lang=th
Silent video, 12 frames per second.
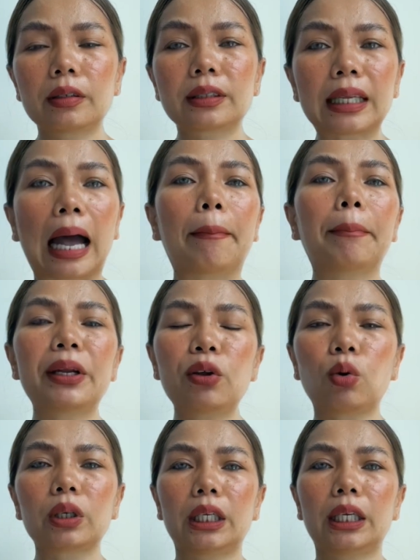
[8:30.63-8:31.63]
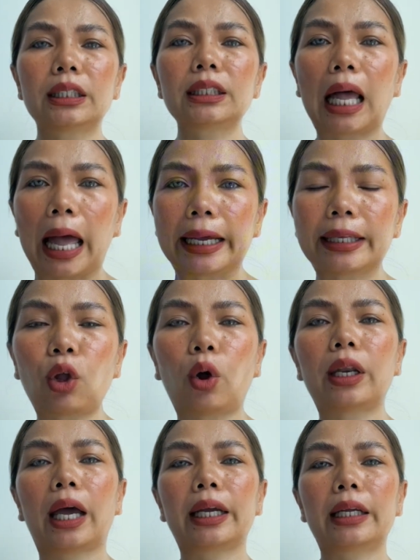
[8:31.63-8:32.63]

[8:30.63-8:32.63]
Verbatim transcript: สามประโยคนี้ใช้ตอนไหน